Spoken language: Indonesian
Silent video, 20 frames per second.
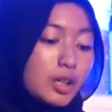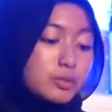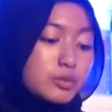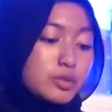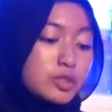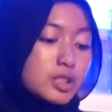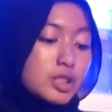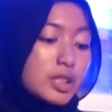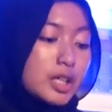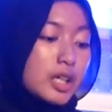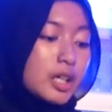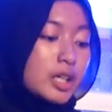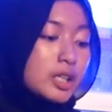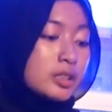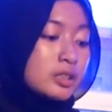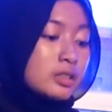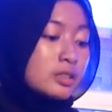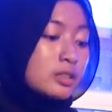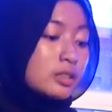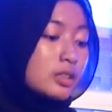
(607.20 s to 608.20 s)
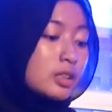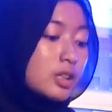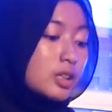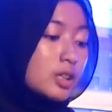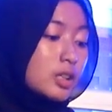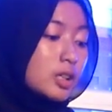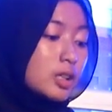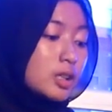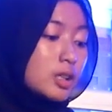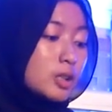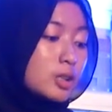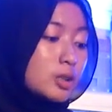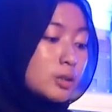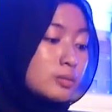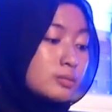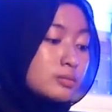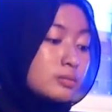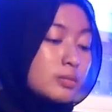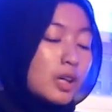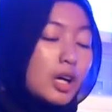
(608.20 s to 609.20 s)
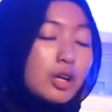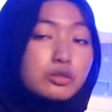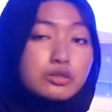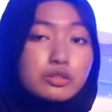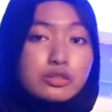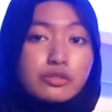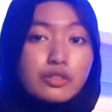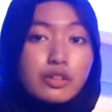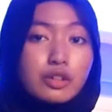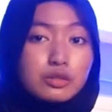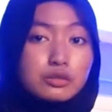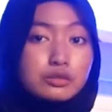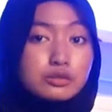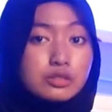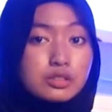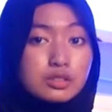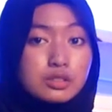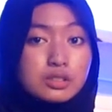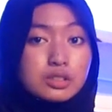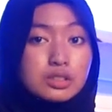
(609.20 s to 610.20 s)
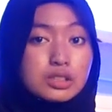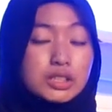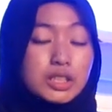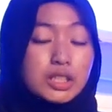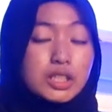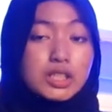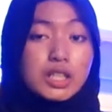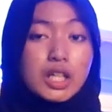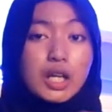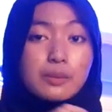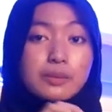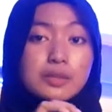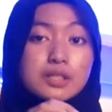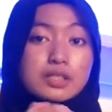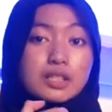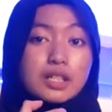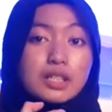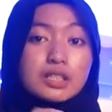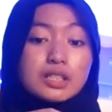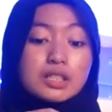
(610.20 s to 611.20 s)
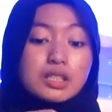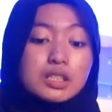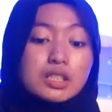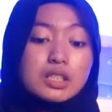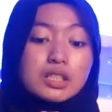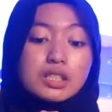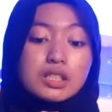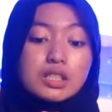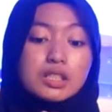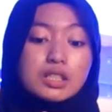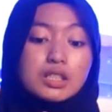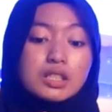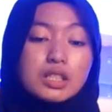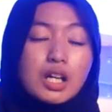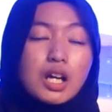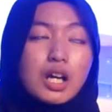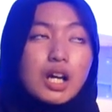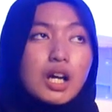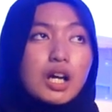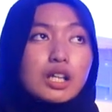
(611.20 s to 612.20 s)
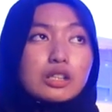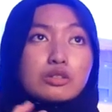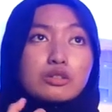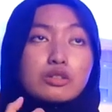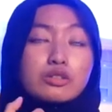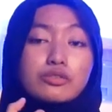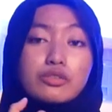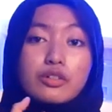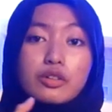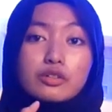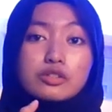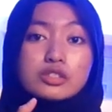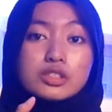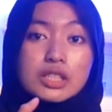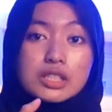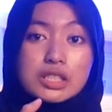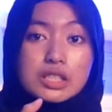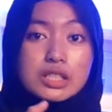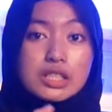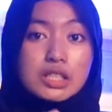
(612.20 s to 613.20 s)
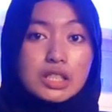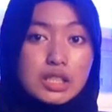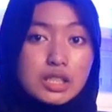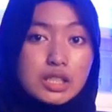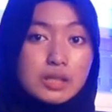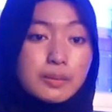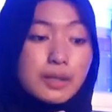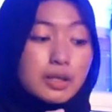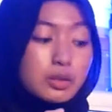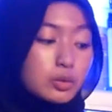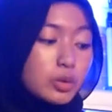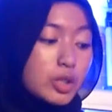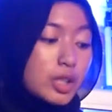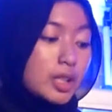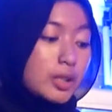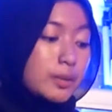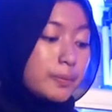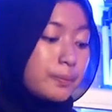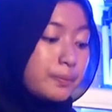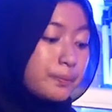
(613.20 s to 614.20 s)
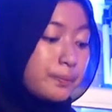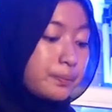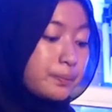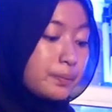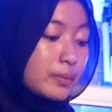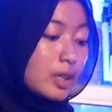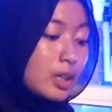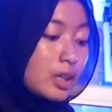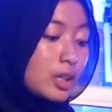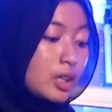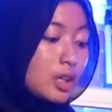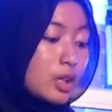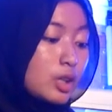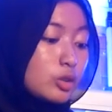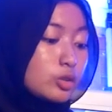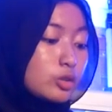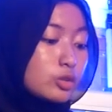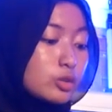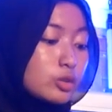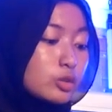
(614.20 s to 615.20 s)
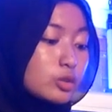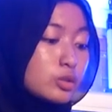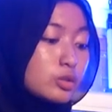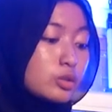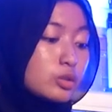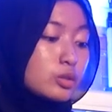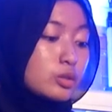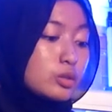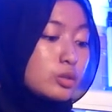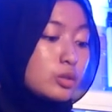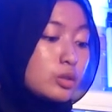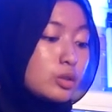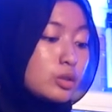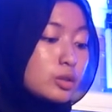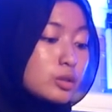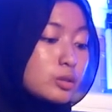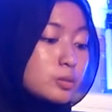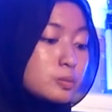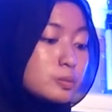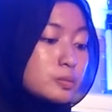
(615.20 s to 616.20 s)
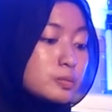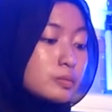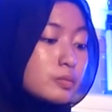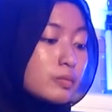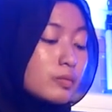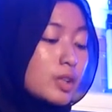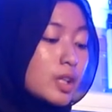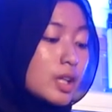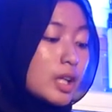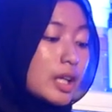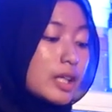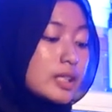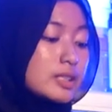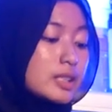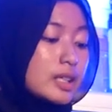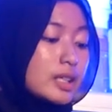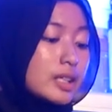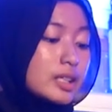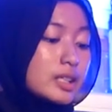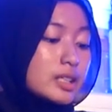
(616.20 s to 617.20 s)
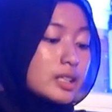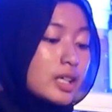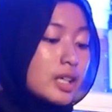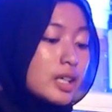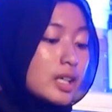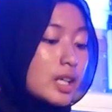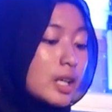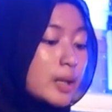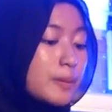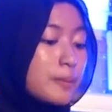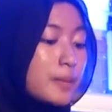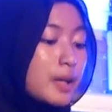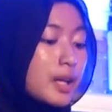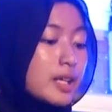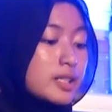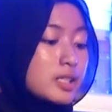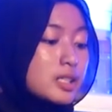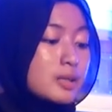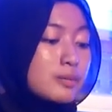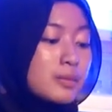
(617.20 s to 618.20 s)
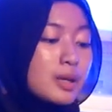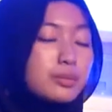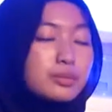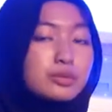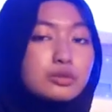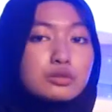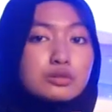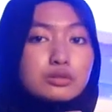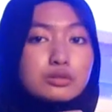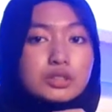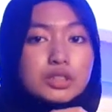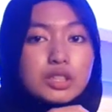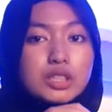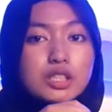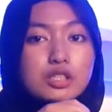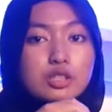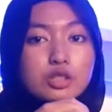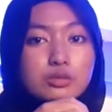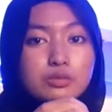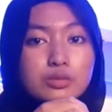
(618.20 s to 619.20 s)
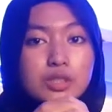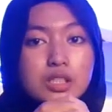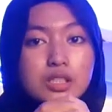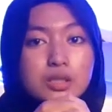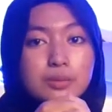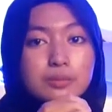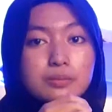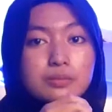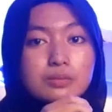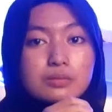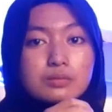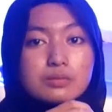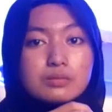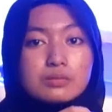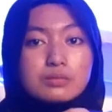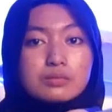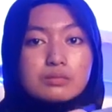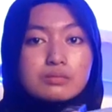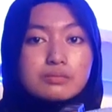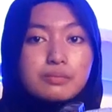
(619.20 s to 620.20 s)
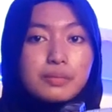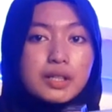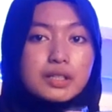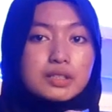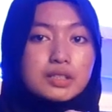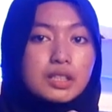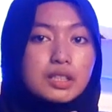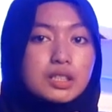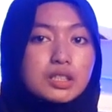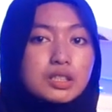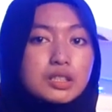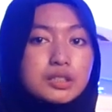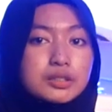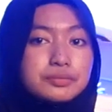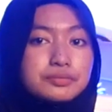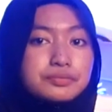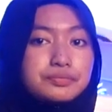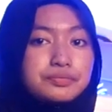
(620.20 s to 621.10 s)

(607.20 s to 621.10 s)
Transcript: kemudian um, autofocus jadi nggak bisa diatur fokusnya sendiri manual untuk Lensa kitnya 1650, jadi zoomnya sepanjang ini.